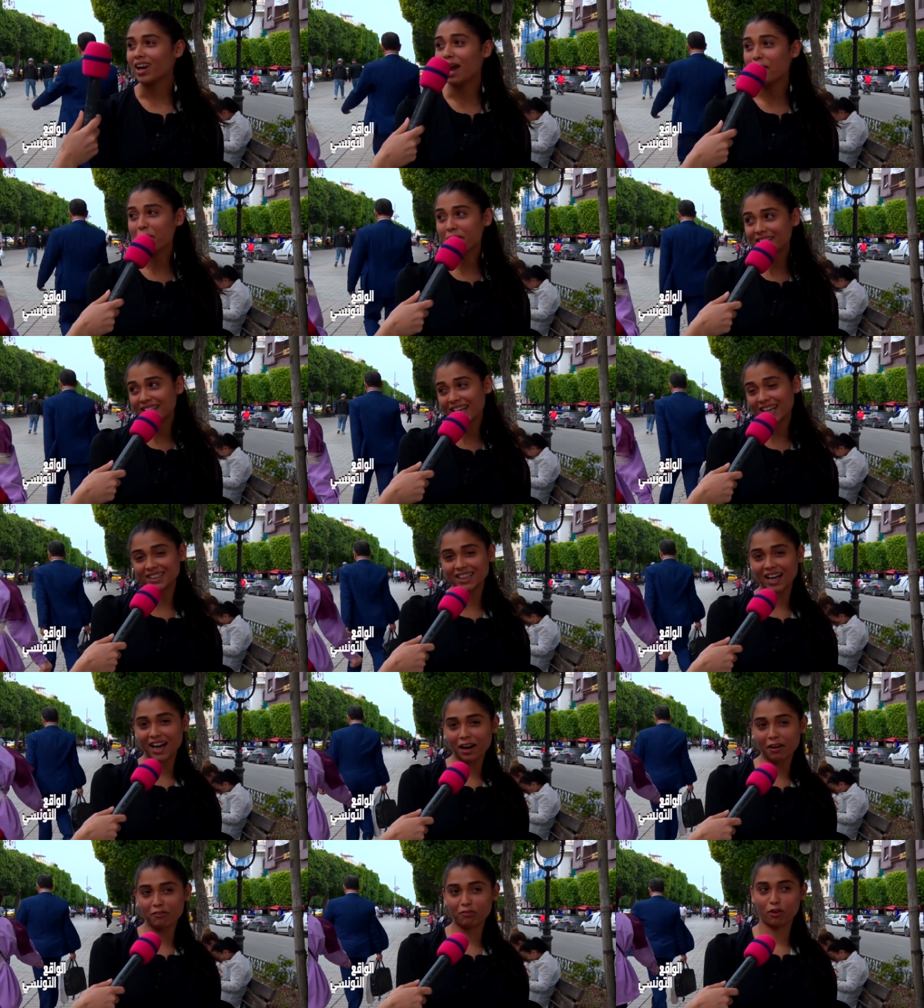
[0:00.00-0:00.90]
عباد هي
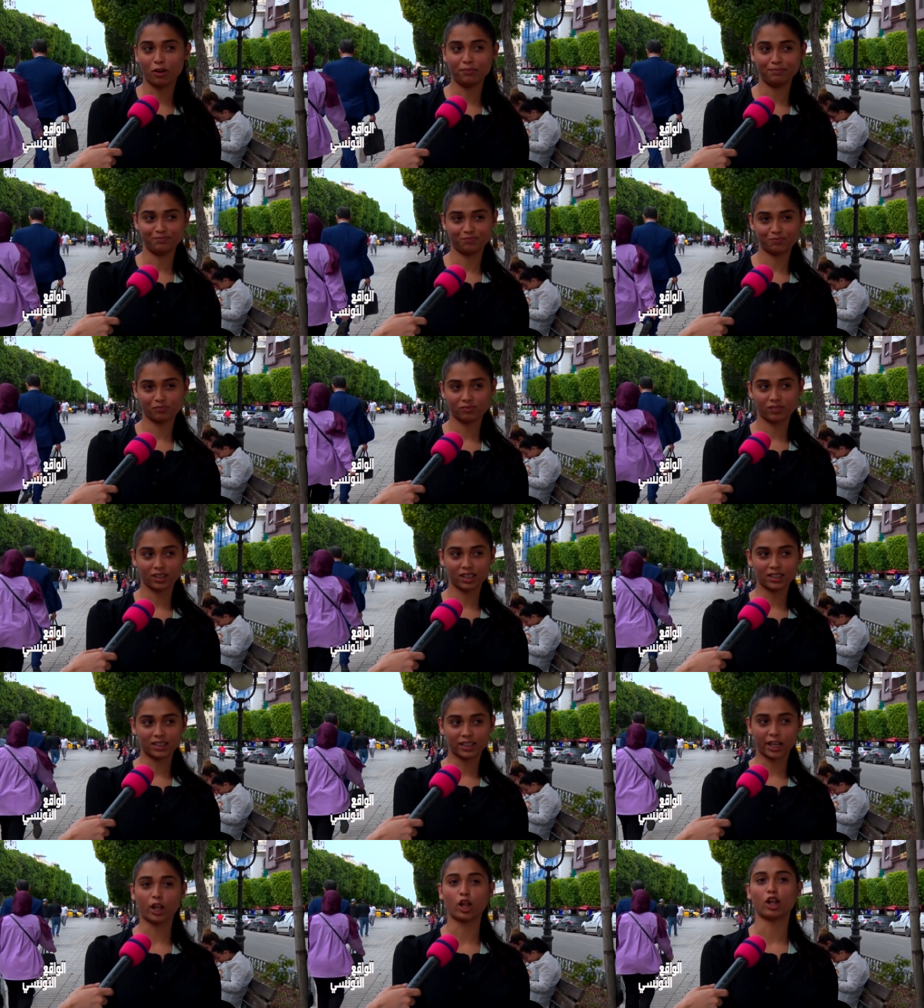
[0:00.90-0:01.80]
تعرفهم
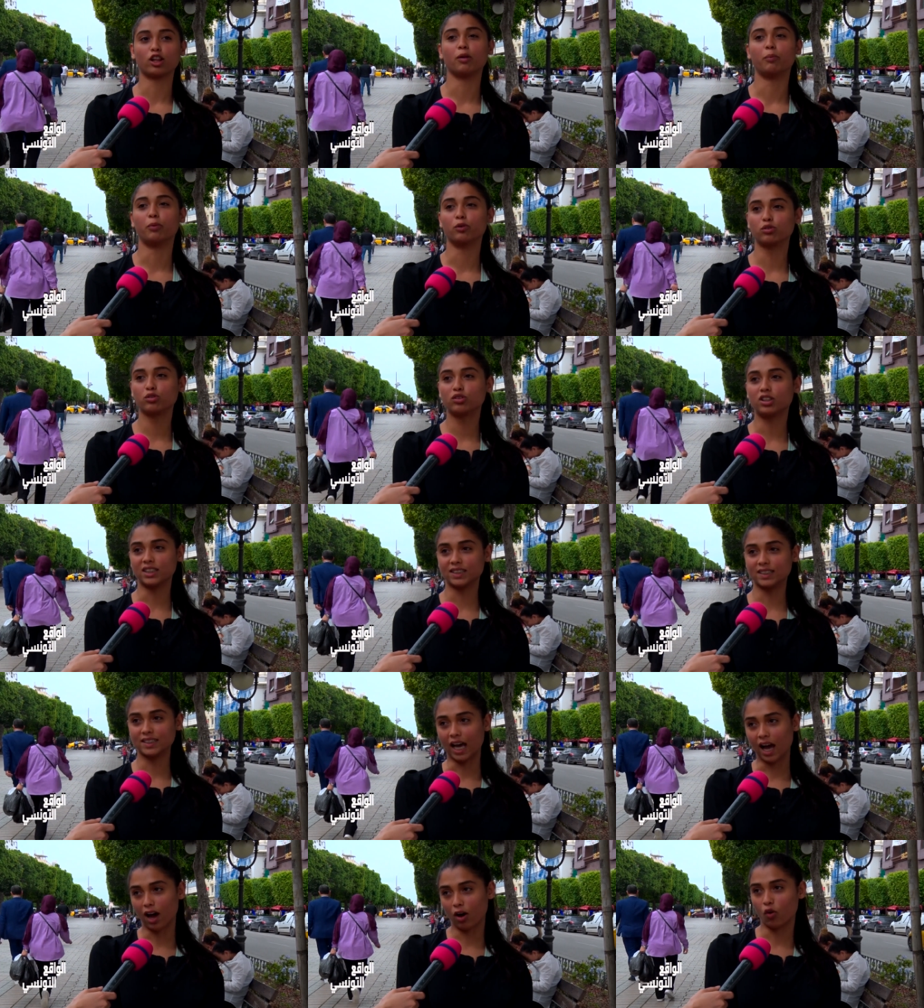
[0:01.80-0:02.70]
كي تطلبوا
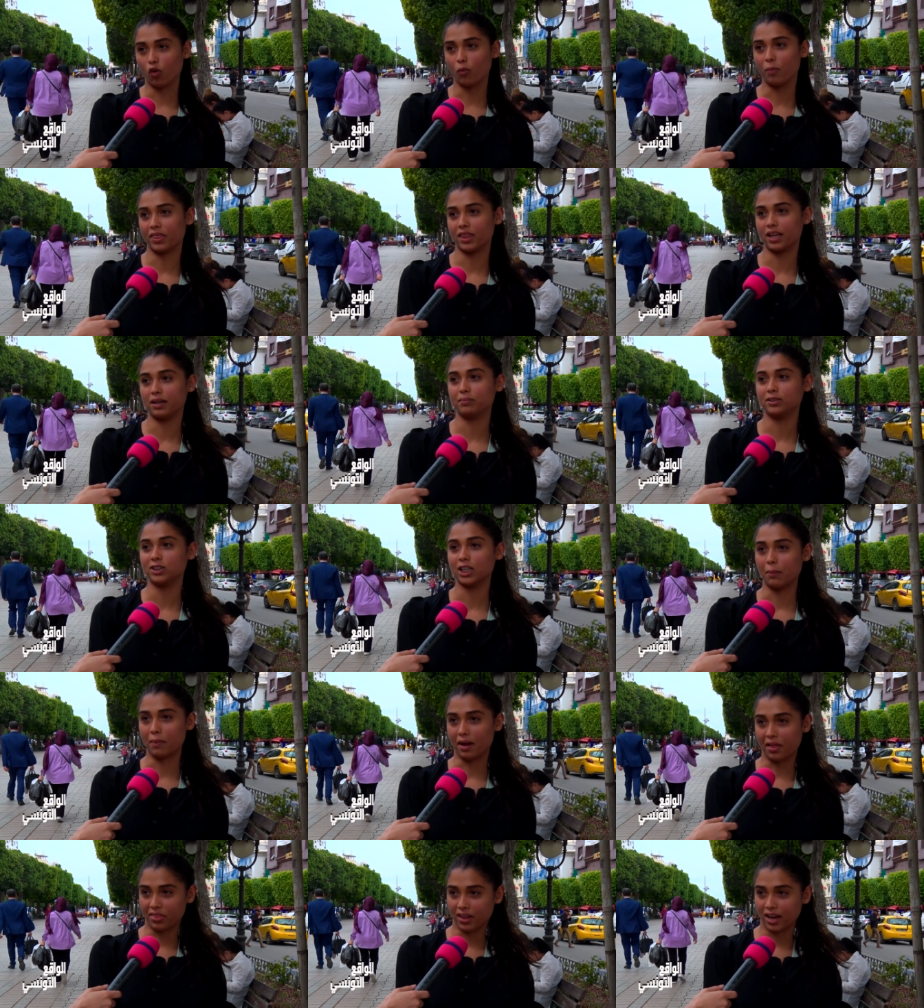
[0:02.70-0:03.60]
تستحقوا مثلا باش
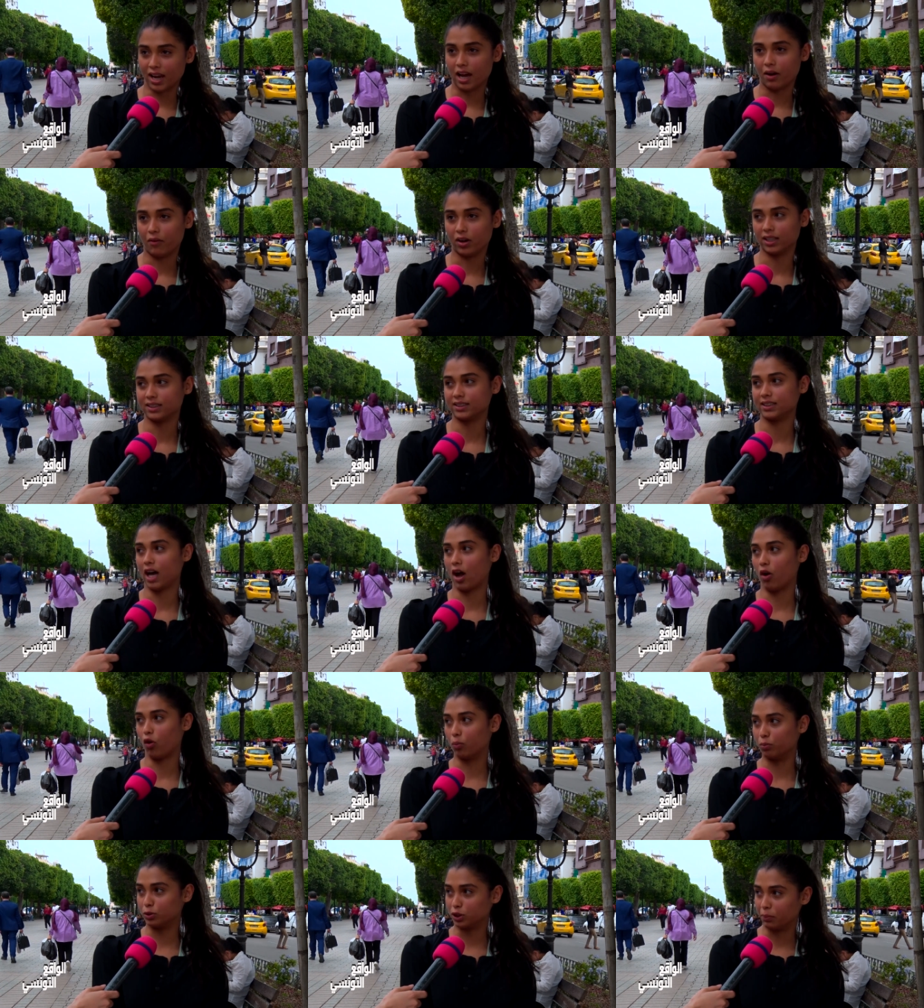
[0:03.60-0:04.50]
لها ولا
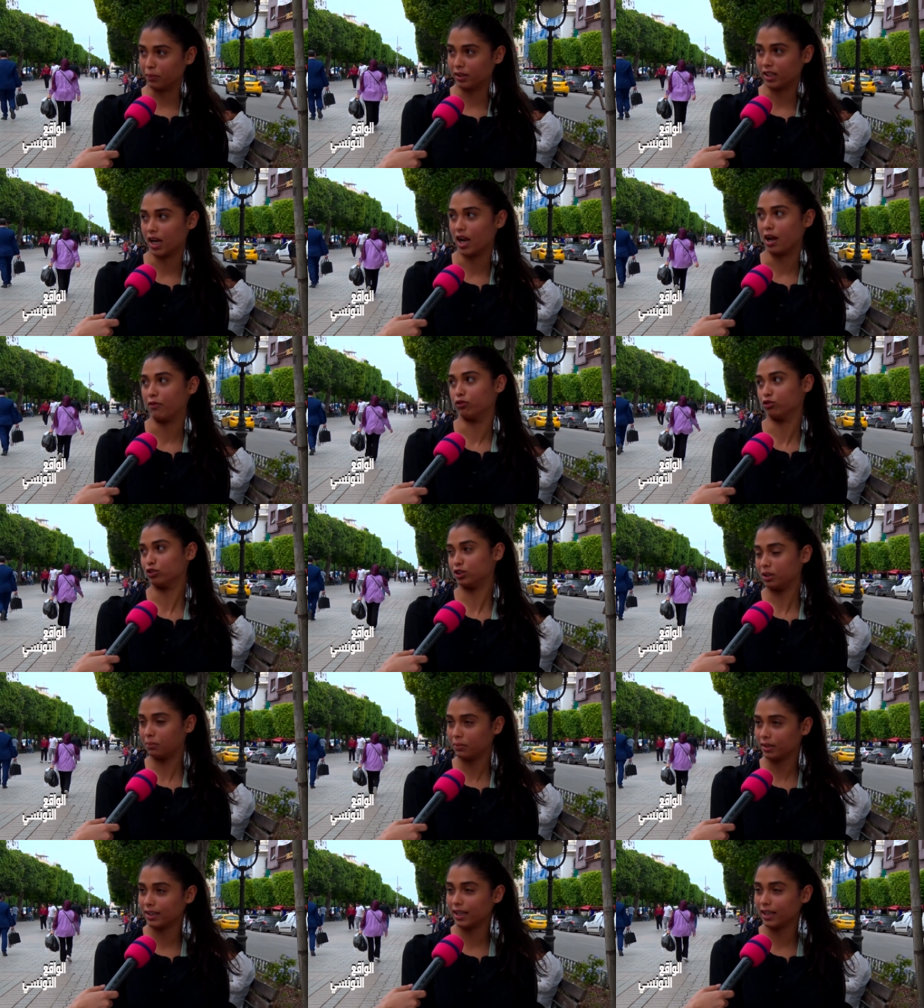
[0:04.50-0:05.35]
تستحقوا باش لها فلوس